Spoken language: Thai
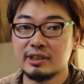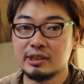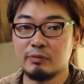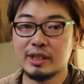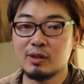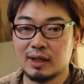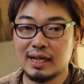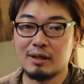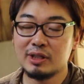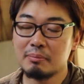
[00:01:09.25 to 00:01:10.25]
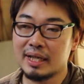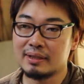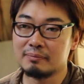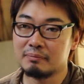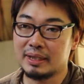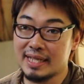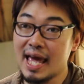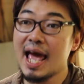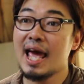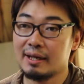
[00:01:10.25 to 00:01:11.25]
ชีวิตของเขาเนี่ยมันมัน
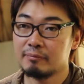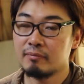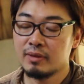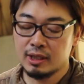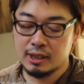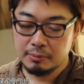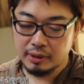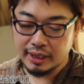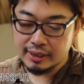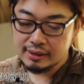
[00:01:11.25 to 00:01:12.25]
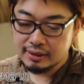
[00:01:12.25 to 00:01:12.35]
แย่เพราะนั้น